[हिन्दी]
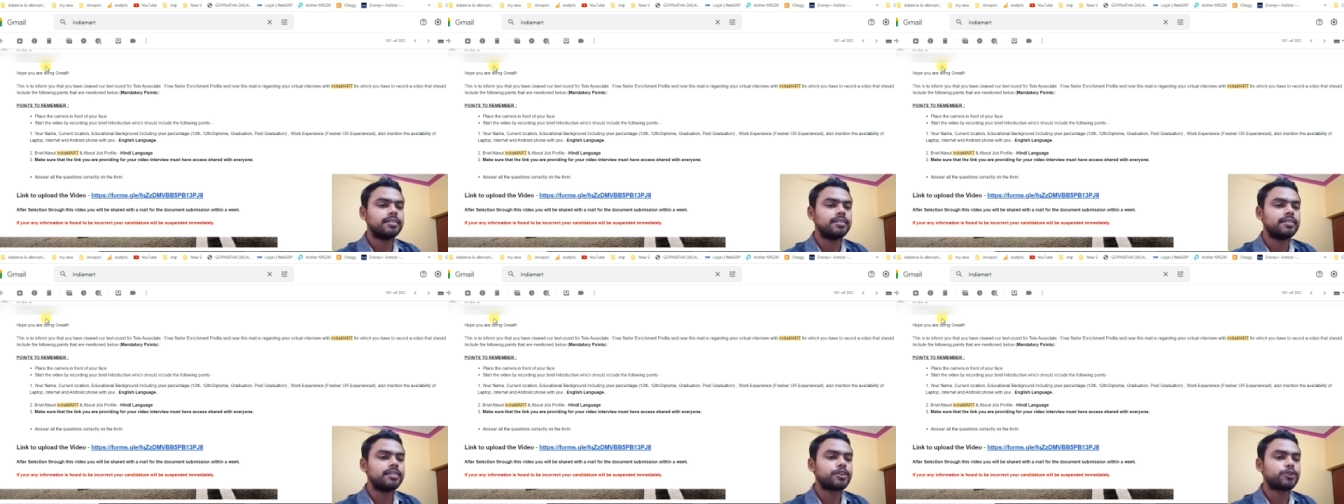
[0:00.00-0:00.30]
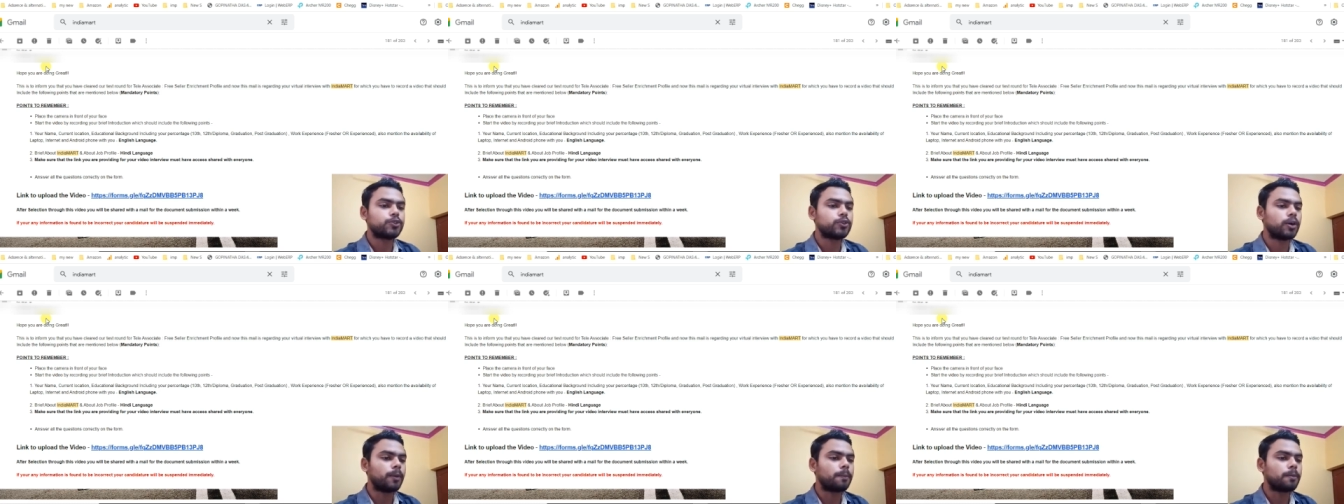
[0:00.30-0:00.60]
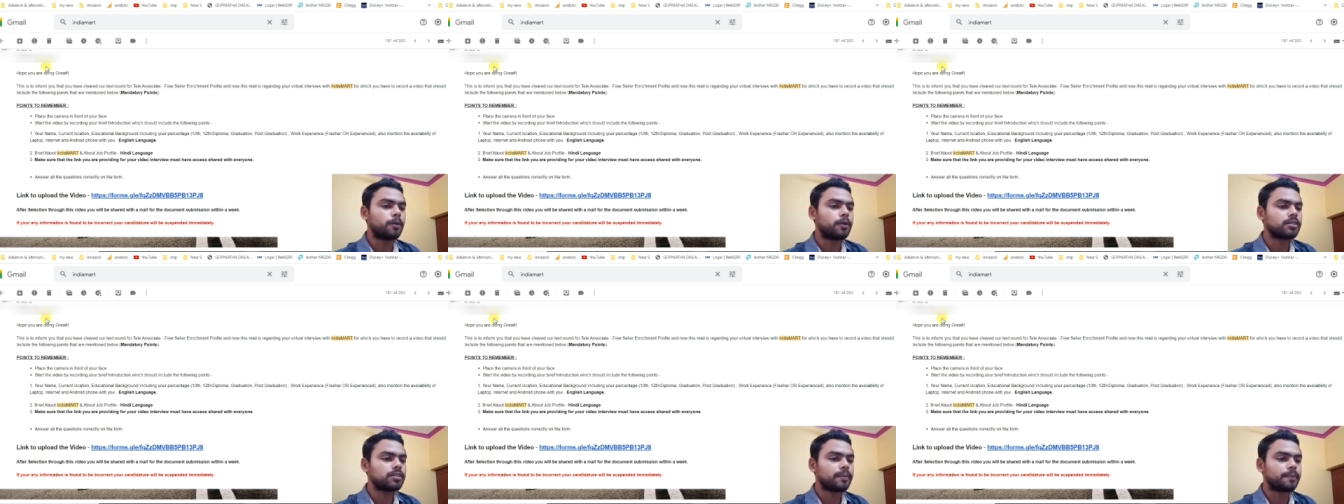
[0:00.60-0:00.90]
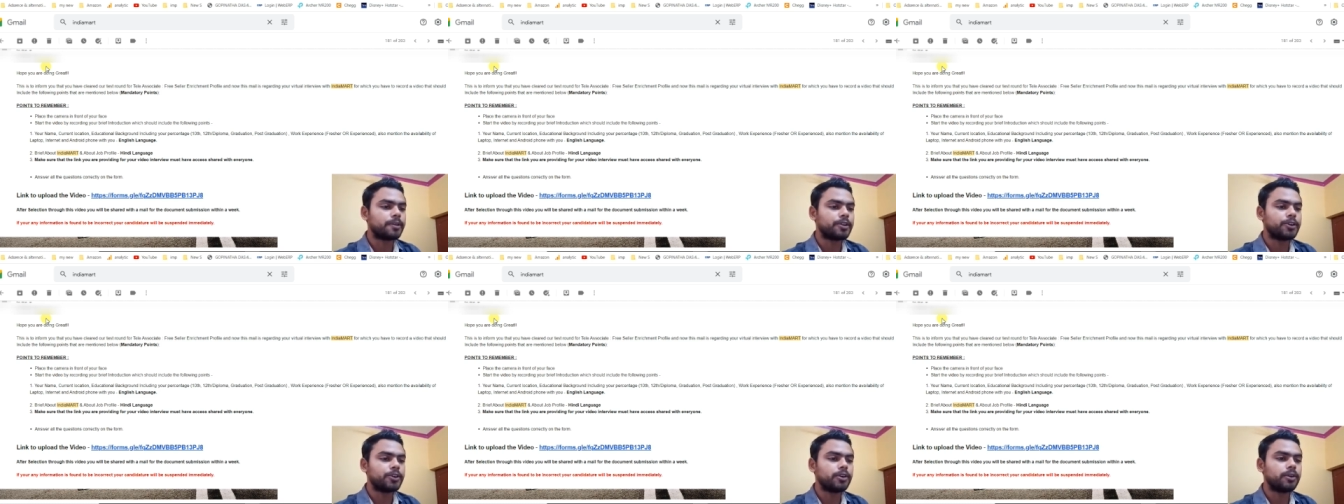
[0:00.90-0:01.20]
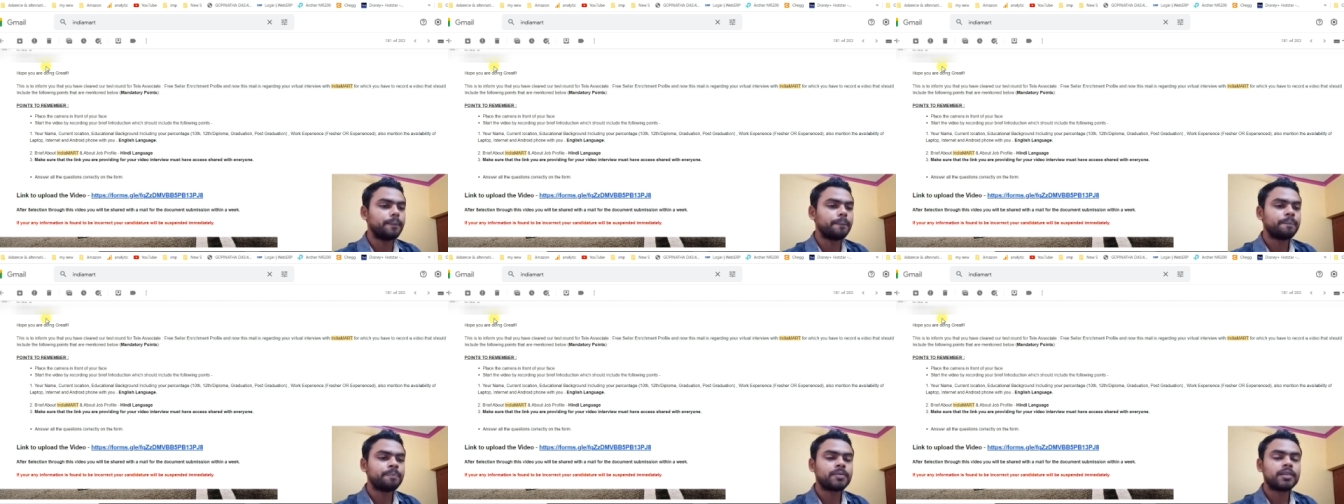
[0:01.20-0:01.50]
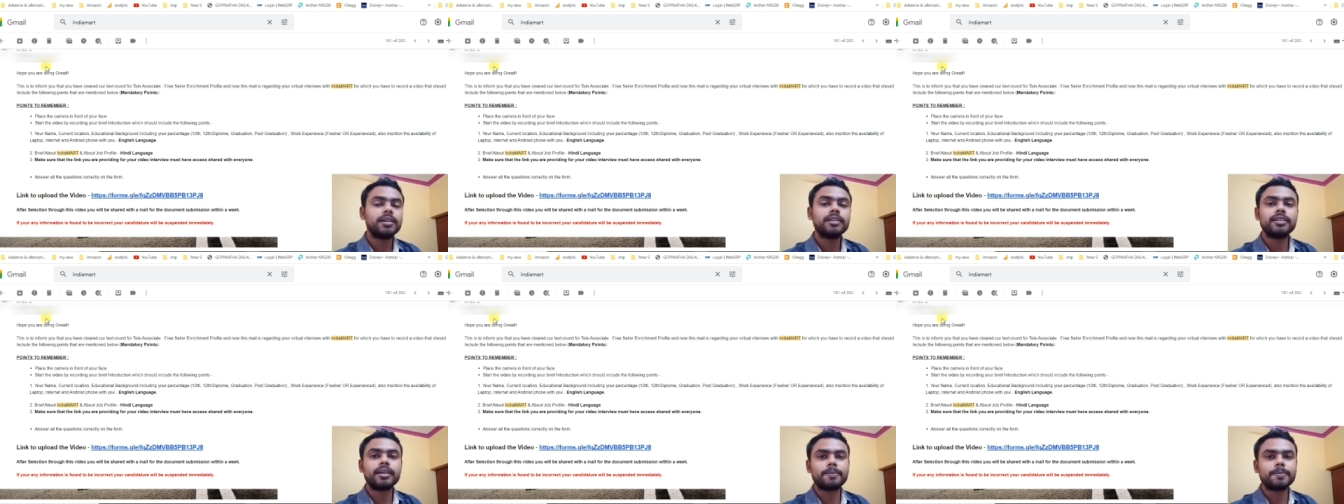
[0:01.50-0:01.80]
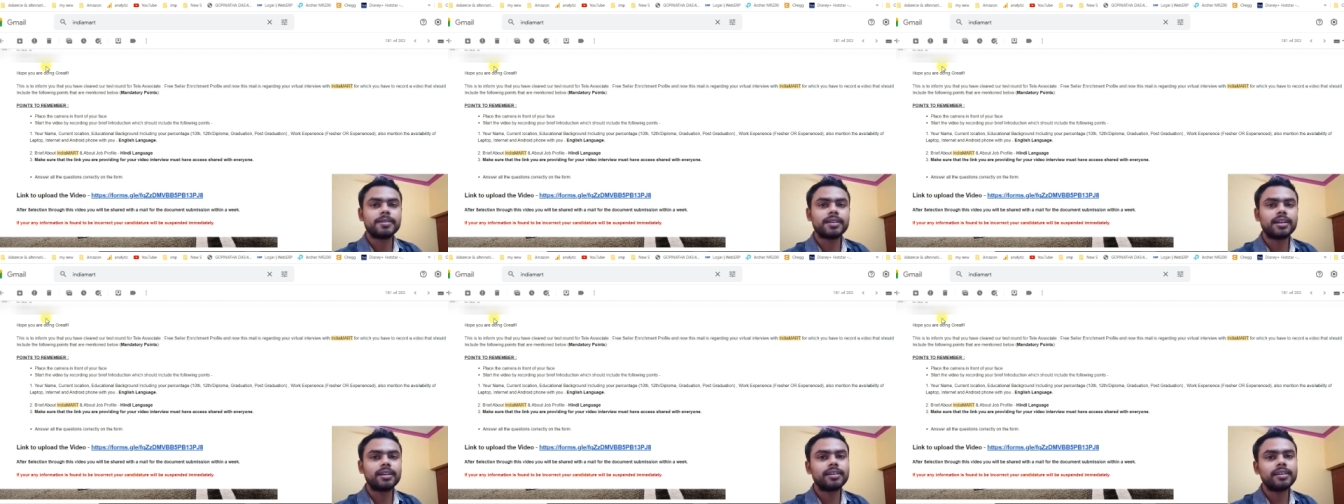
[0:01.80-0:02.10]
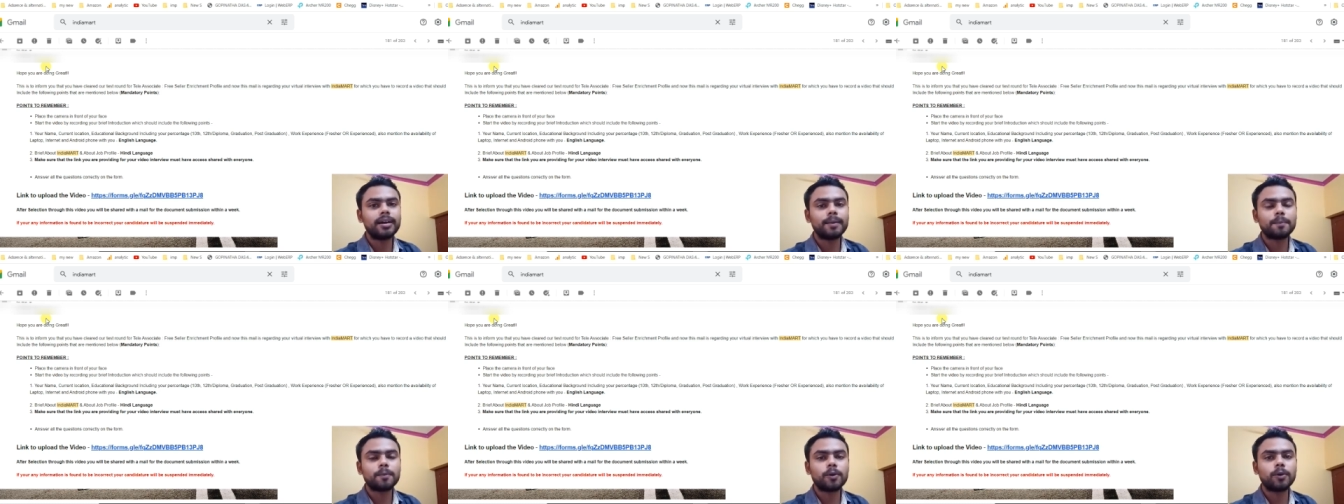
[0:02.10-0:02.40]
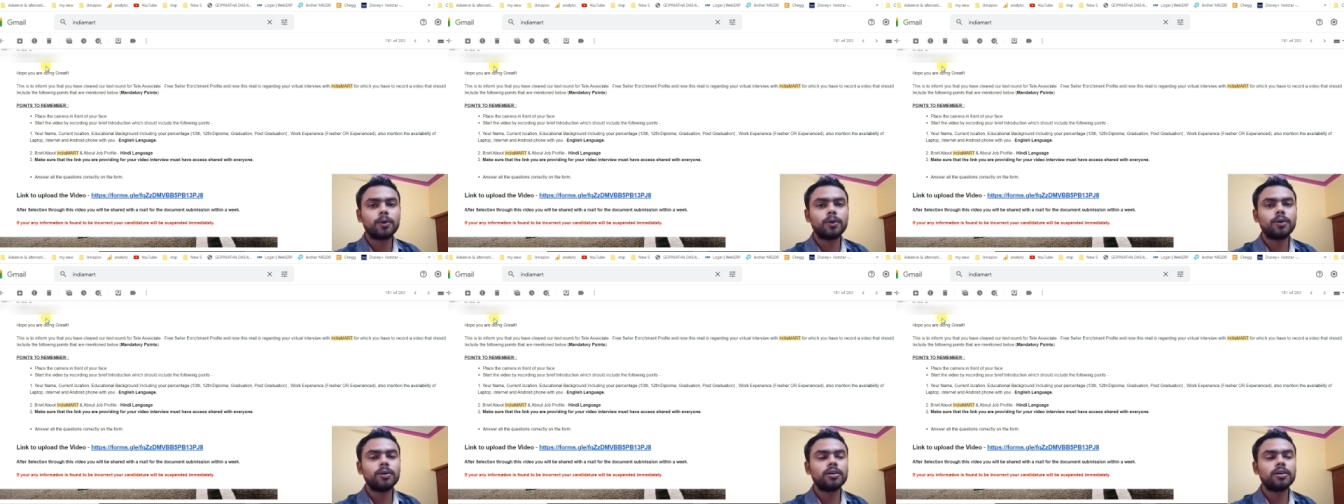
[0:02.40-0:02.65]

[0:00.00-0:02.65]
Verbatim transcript: कि लिंक टू अपलोड द वीडियो डेफिनेटली आपको